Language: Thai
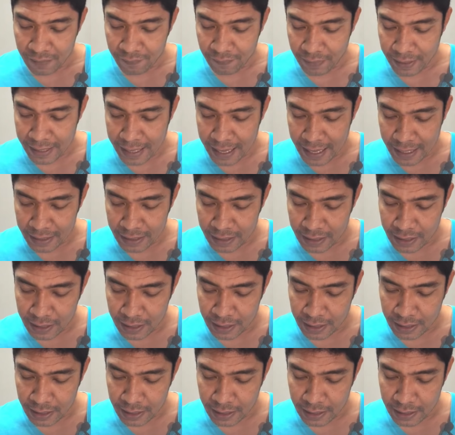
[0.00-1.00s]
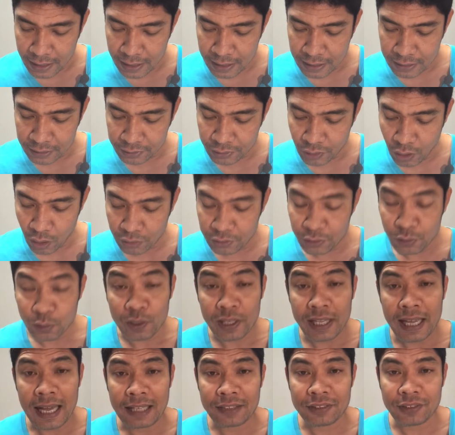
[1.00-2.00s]
ฝ่ายแดงนี่ยอดสุ
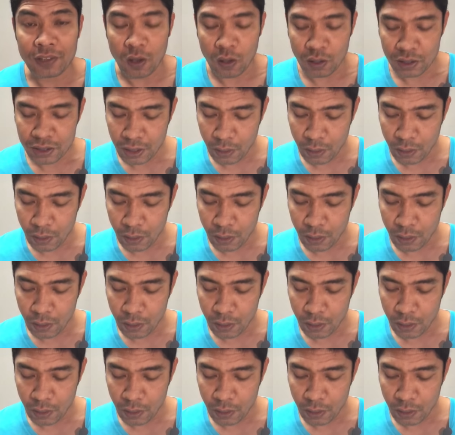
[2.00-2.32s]
ริยาสอ